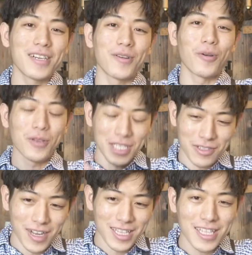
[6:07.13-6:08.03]
こうこんに
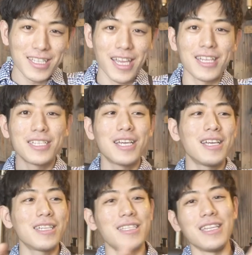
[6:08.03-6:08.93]
ちはって言って
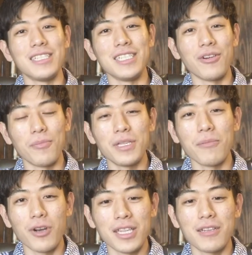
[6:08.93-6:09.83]
展示を見
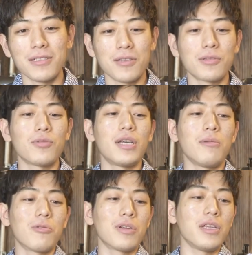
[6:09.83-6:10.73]
てもらってるんですけど、その
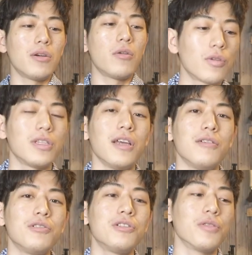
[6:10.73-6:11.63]
間僕はねこうやっ
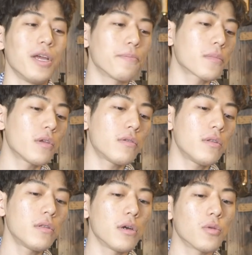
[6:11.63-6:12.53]
て後ろで「あな
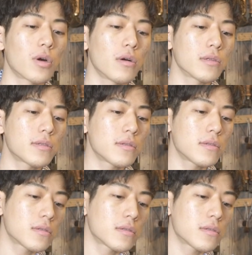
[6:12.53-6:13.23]
んだあの革靴